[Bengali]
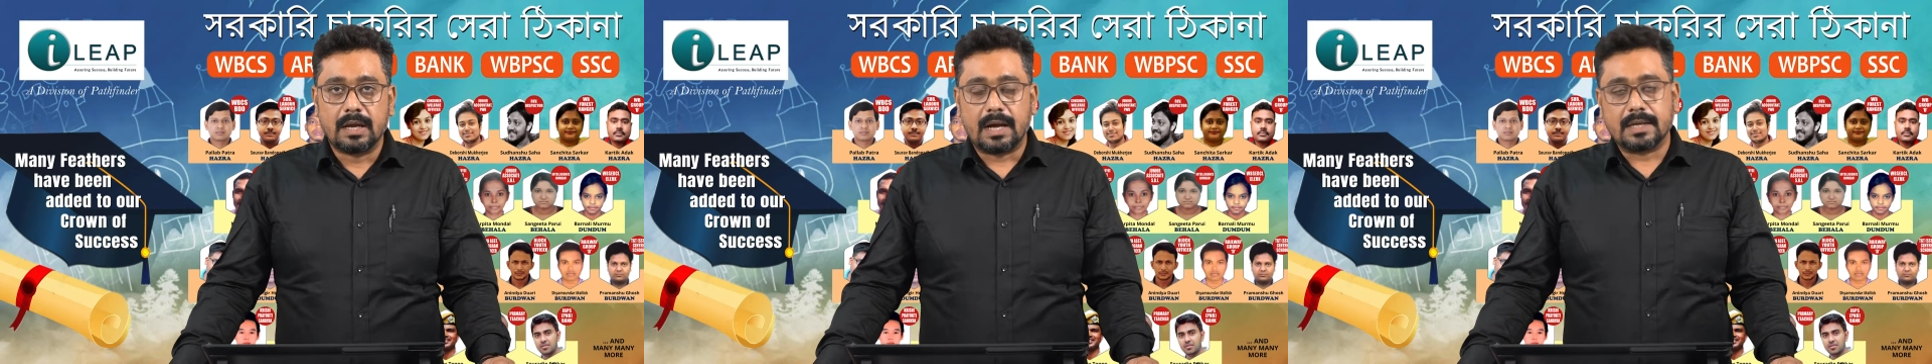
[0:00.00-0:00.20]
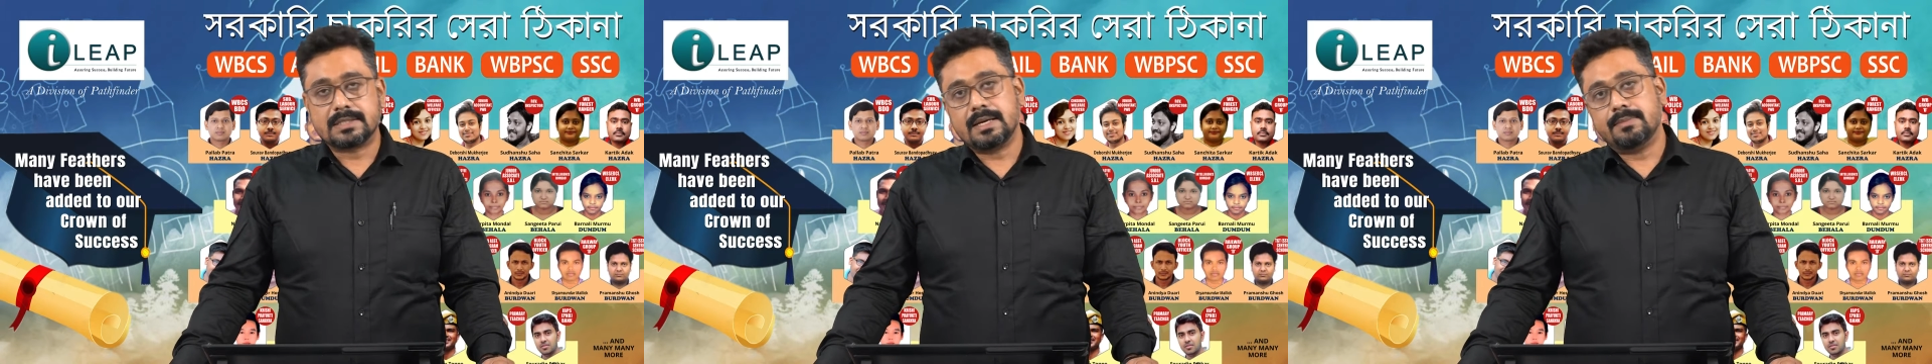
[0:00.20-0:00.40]

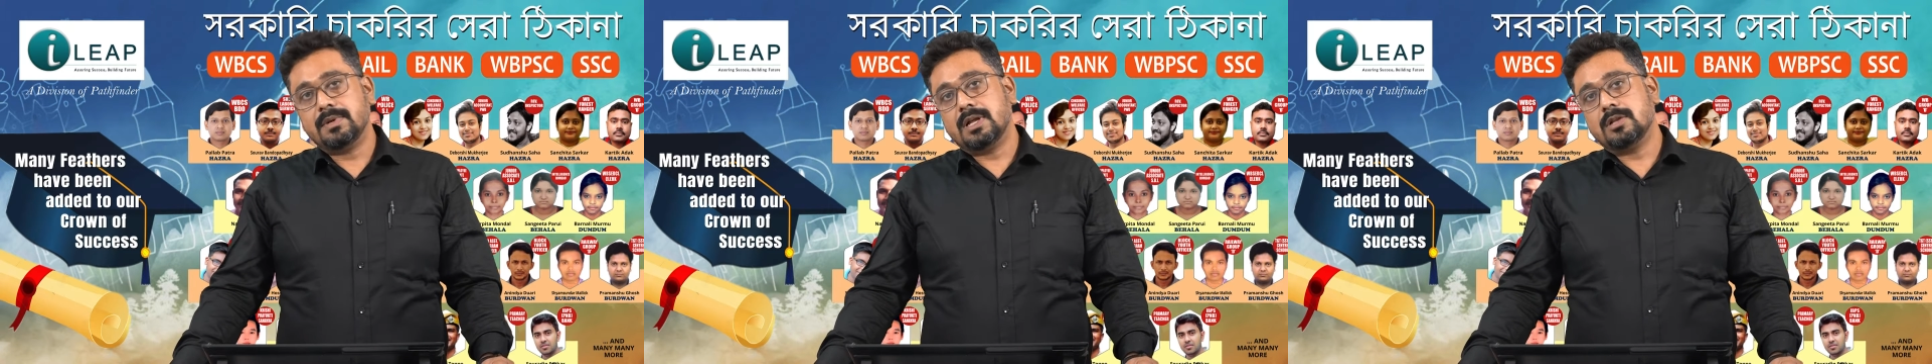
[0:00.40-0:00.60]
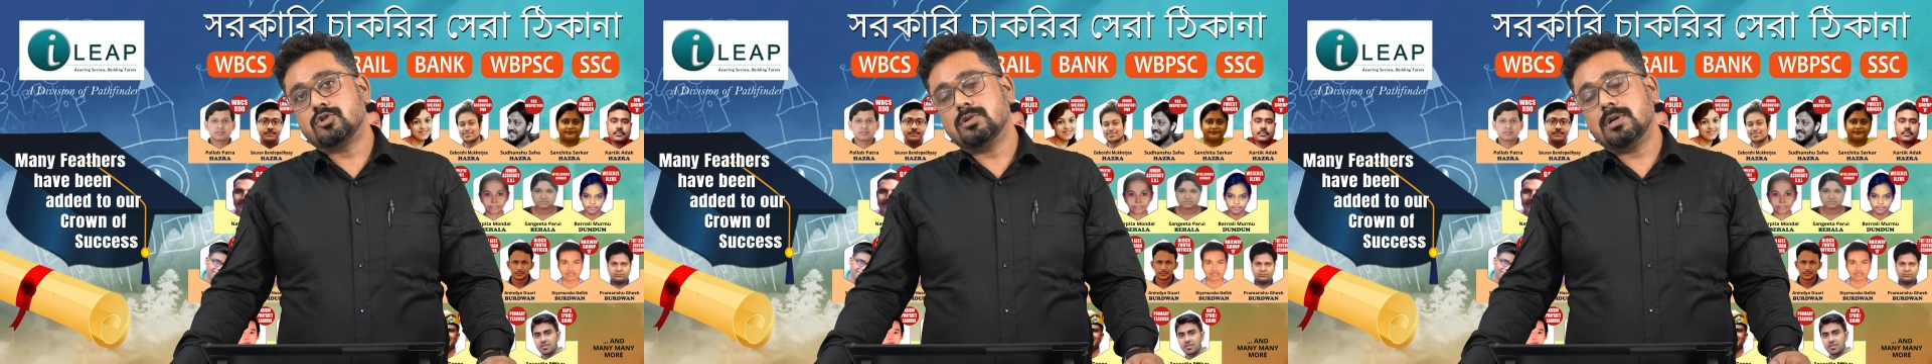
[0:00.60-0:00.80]
আজকে আমরা
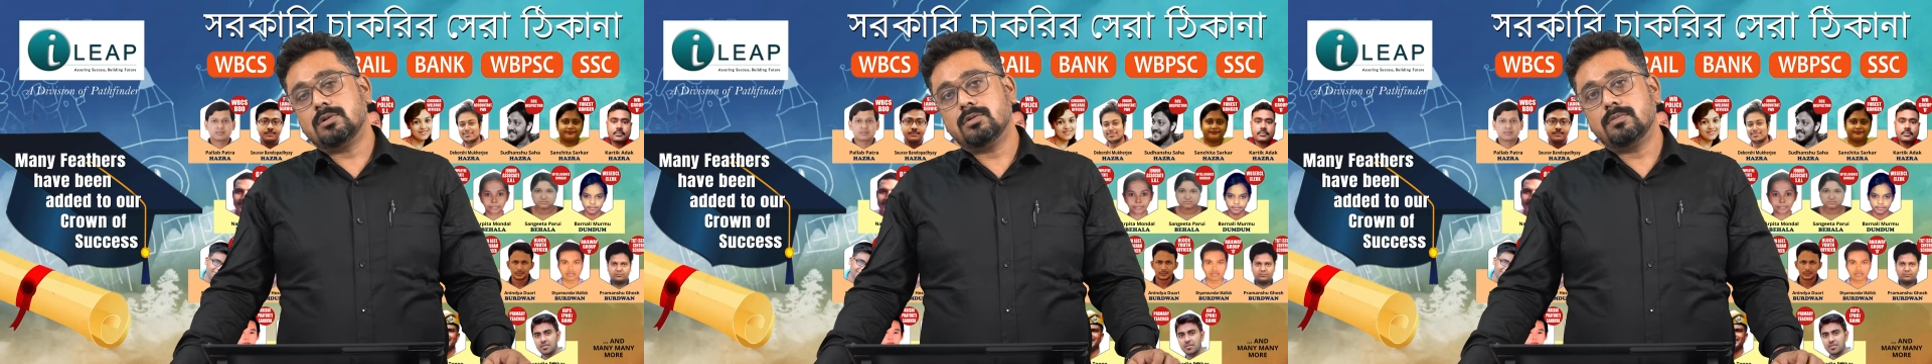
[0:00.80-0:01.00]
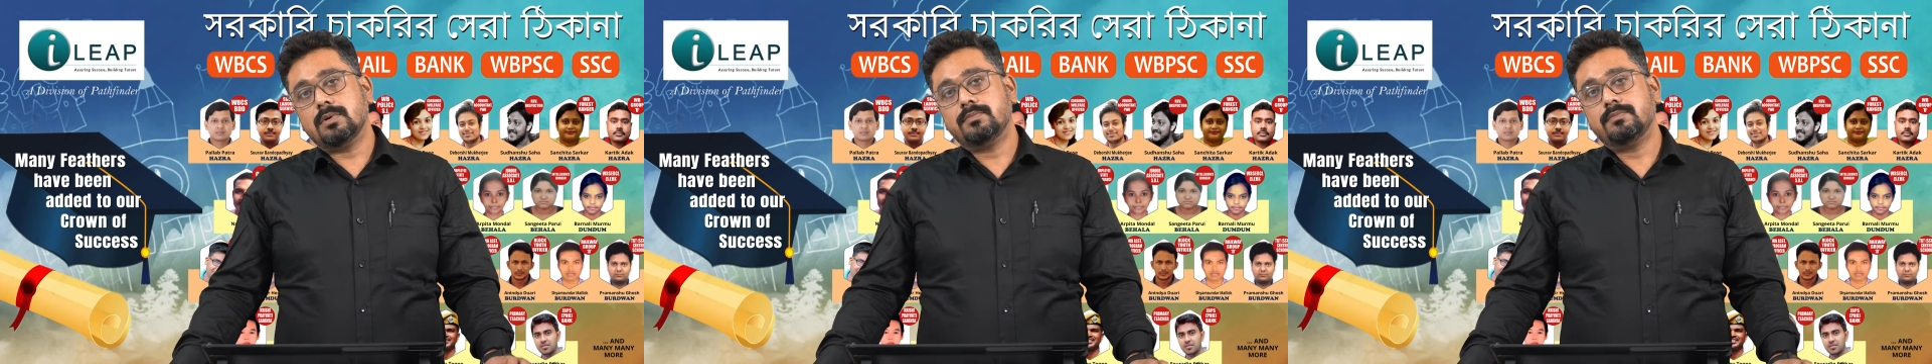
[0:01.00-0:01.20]
আলোচনা
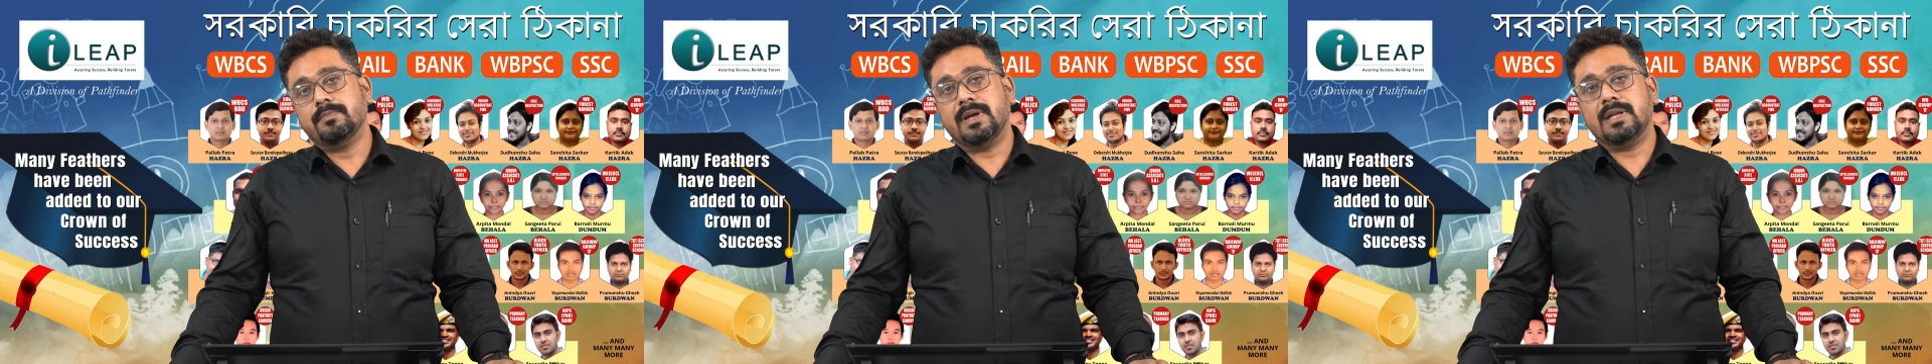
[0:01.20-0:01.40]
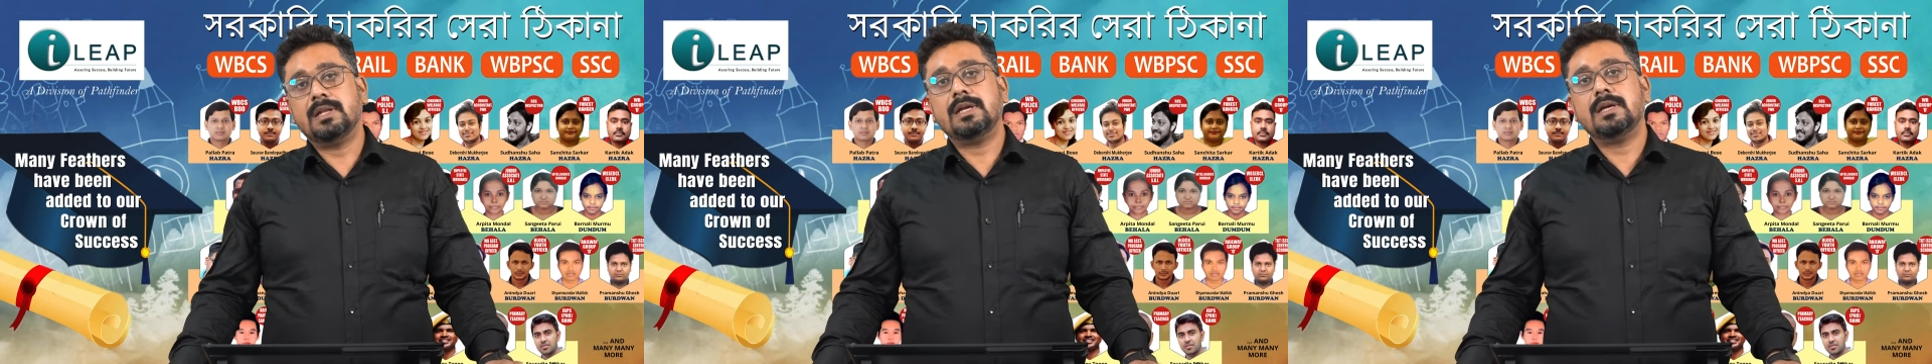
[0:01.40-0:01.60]
করব
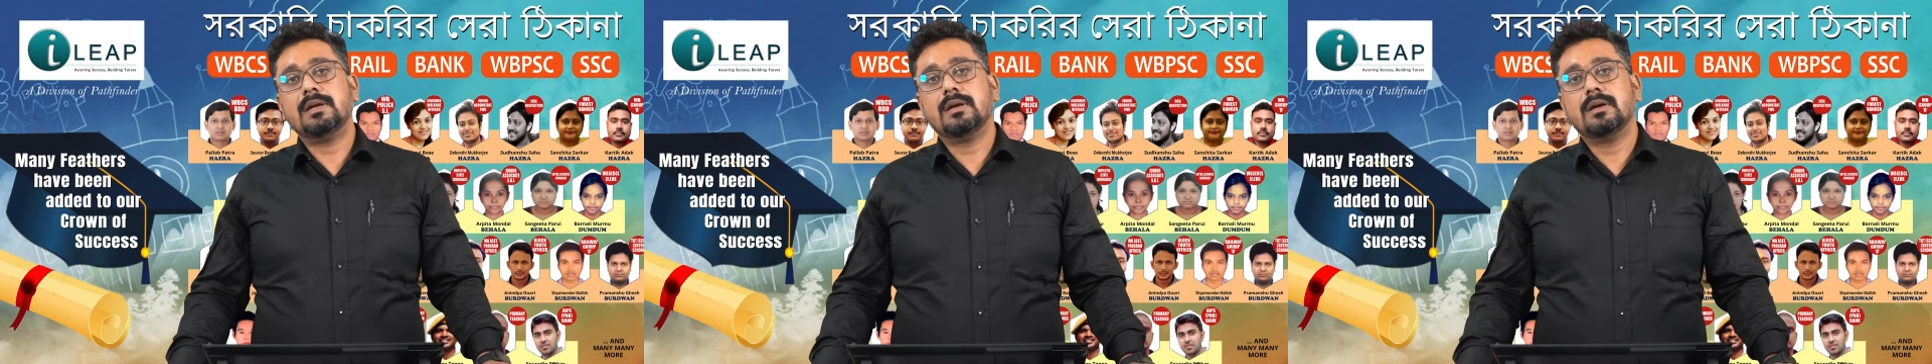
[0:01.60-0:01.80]
মেনলি